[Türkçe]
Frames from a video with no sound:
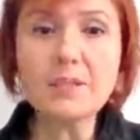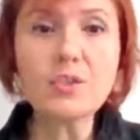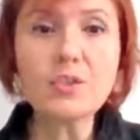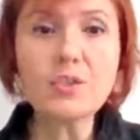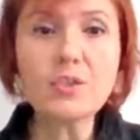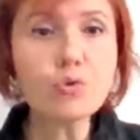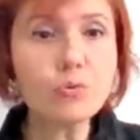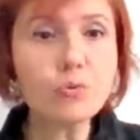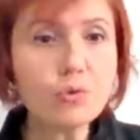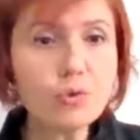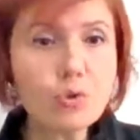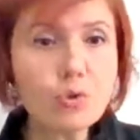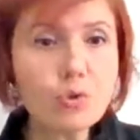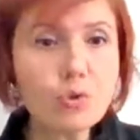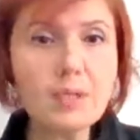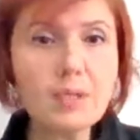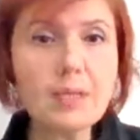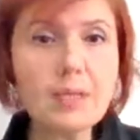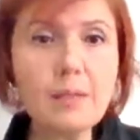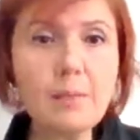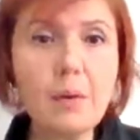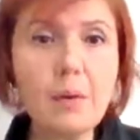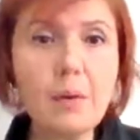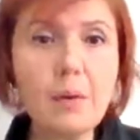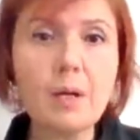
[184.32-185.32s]
şunu
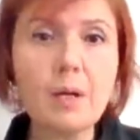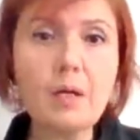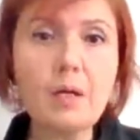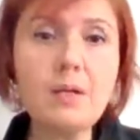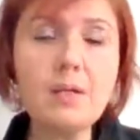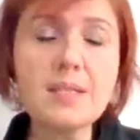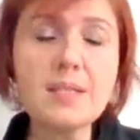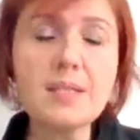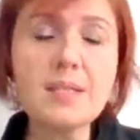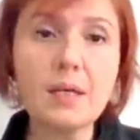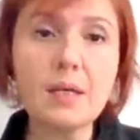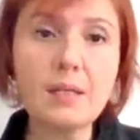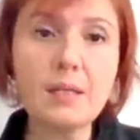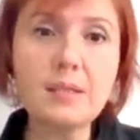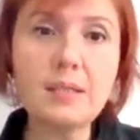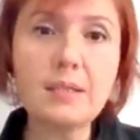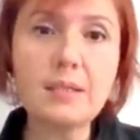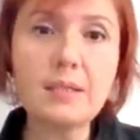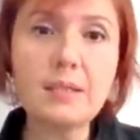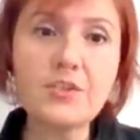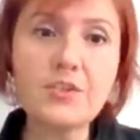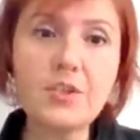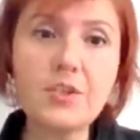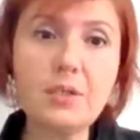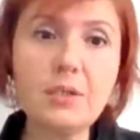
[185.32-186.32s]
söyleyelim ama salda
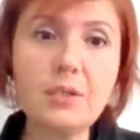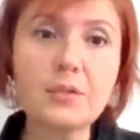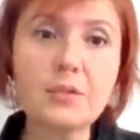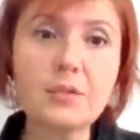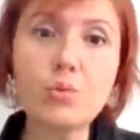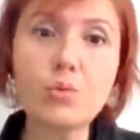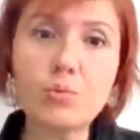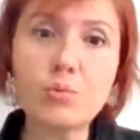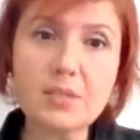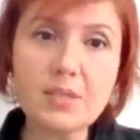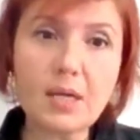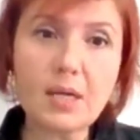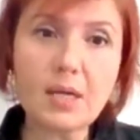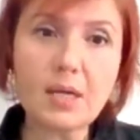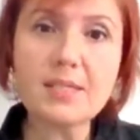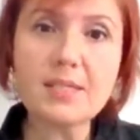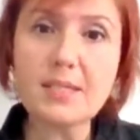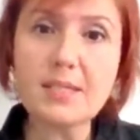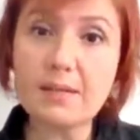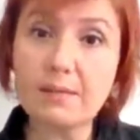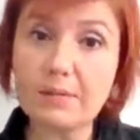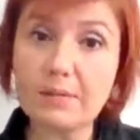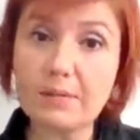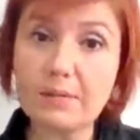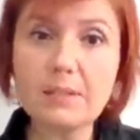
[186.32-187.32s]
için hani güzel
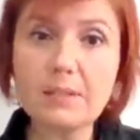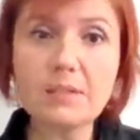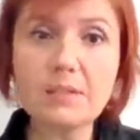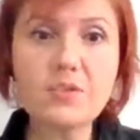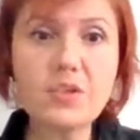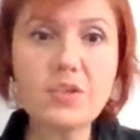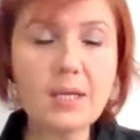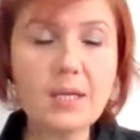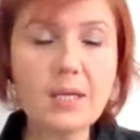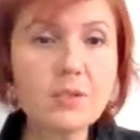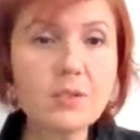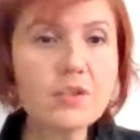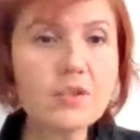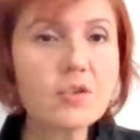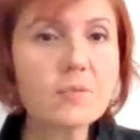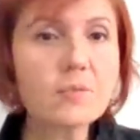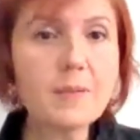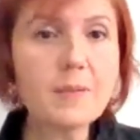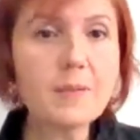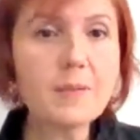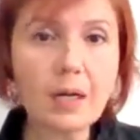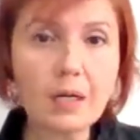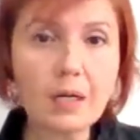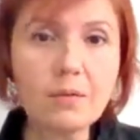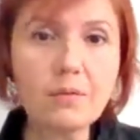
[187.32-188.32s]
sevindirici
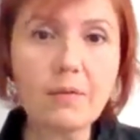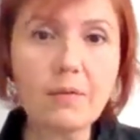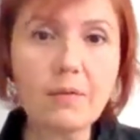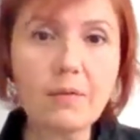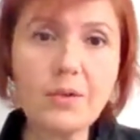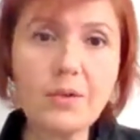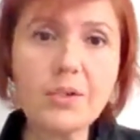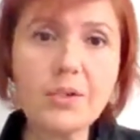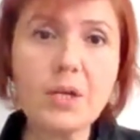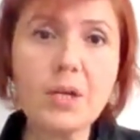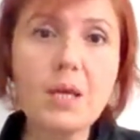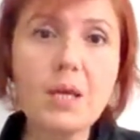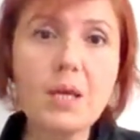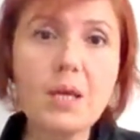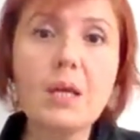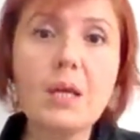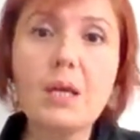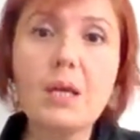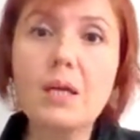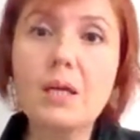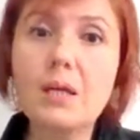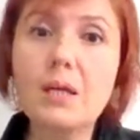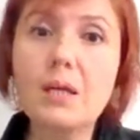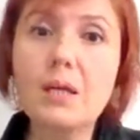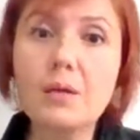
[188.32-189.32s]
gelişmeler var.
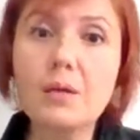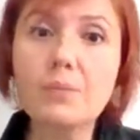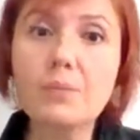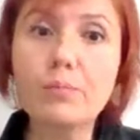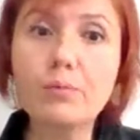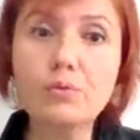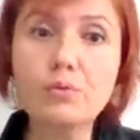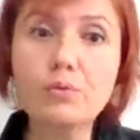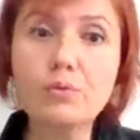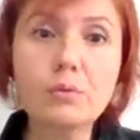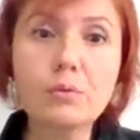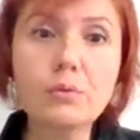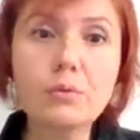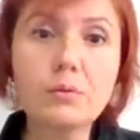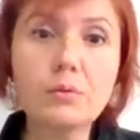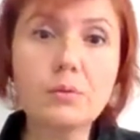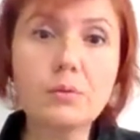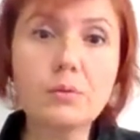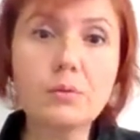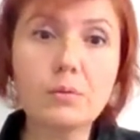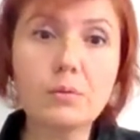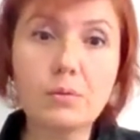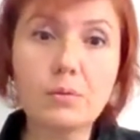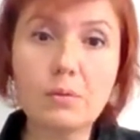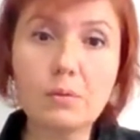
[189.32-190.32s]
Ee, bunu
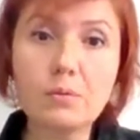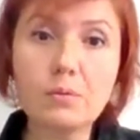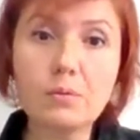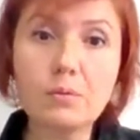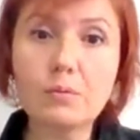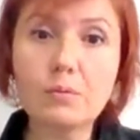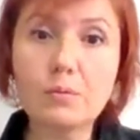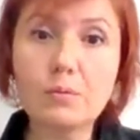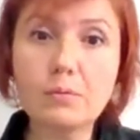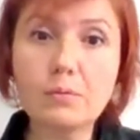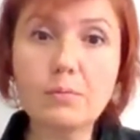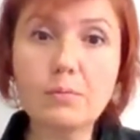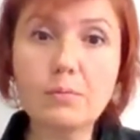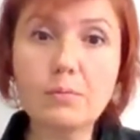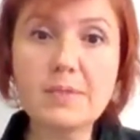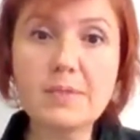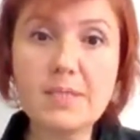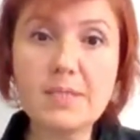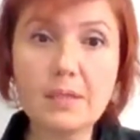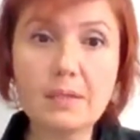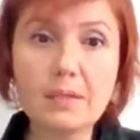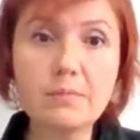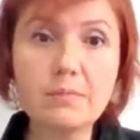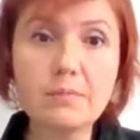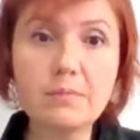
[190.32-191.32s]
e,
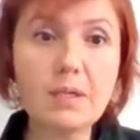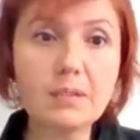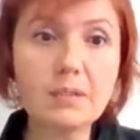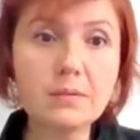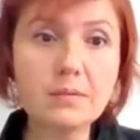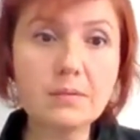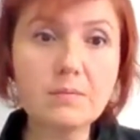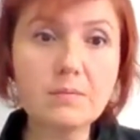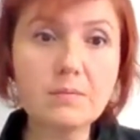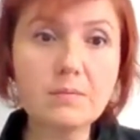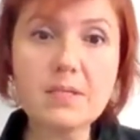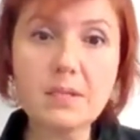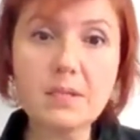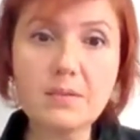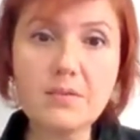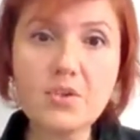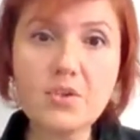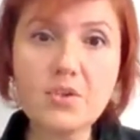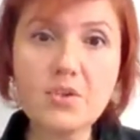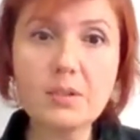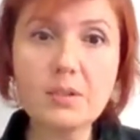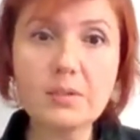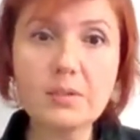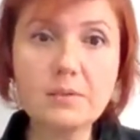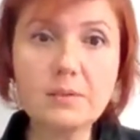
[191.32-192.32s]
Sayın Bakanımız da
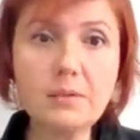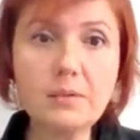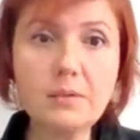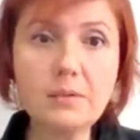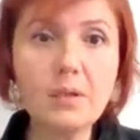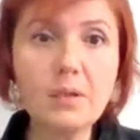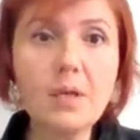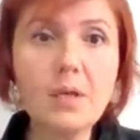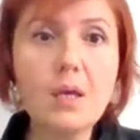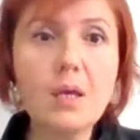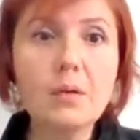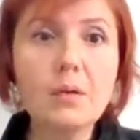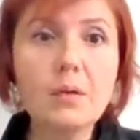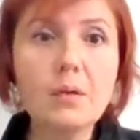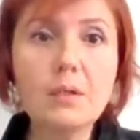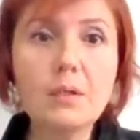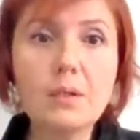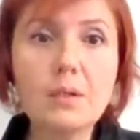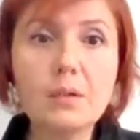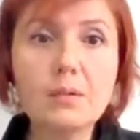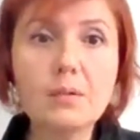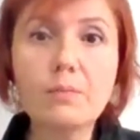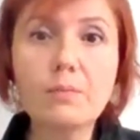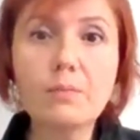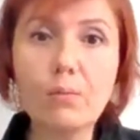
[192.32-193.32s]
açıkladı.
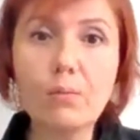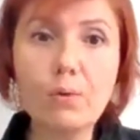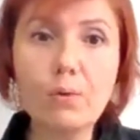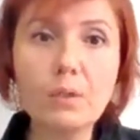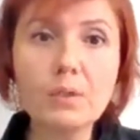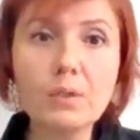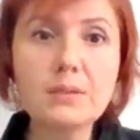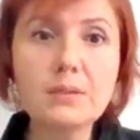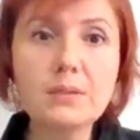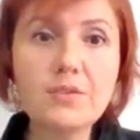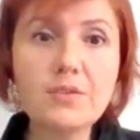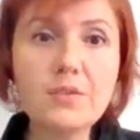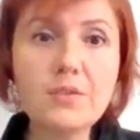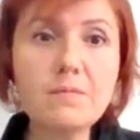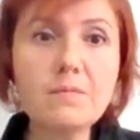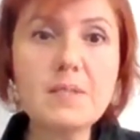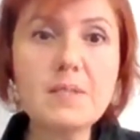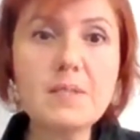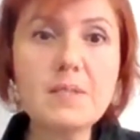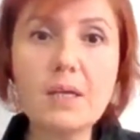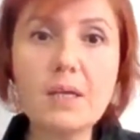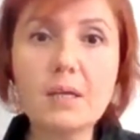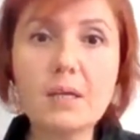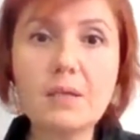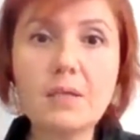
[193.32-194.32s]
Ee, bu alan için bir
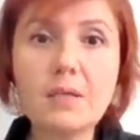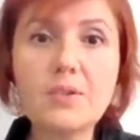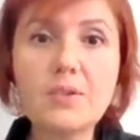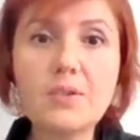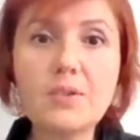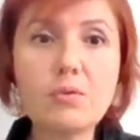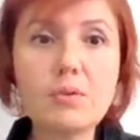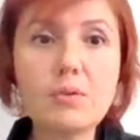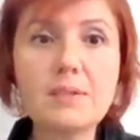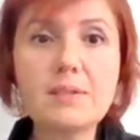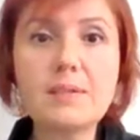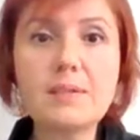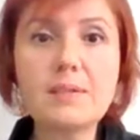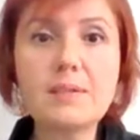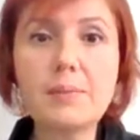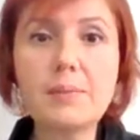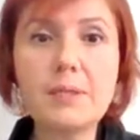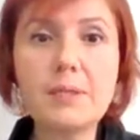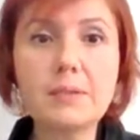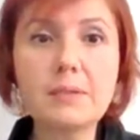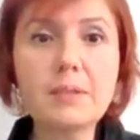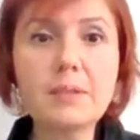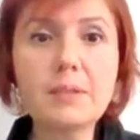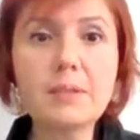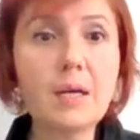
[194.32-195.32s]
ziyaretçi yönetim
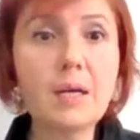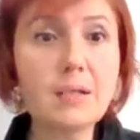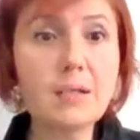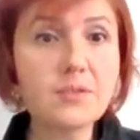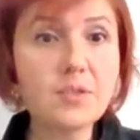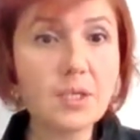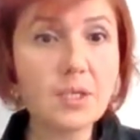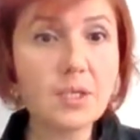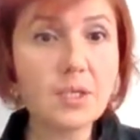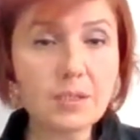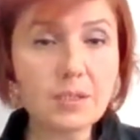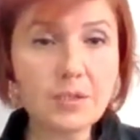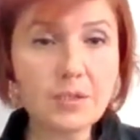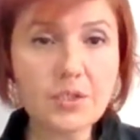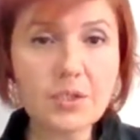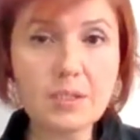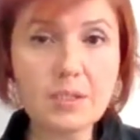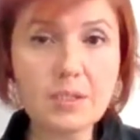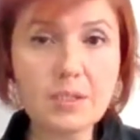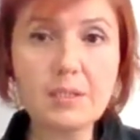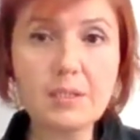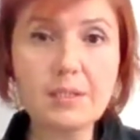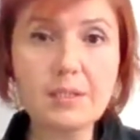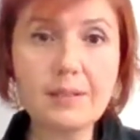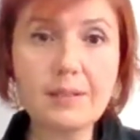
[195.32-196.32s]
planı
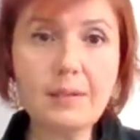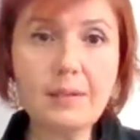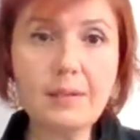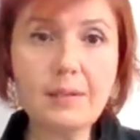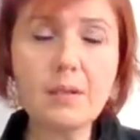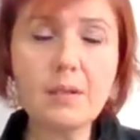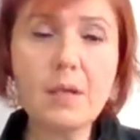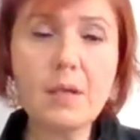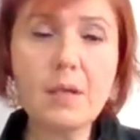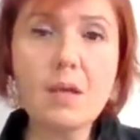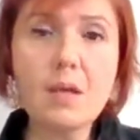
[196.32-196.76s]
gerçekleştirildi.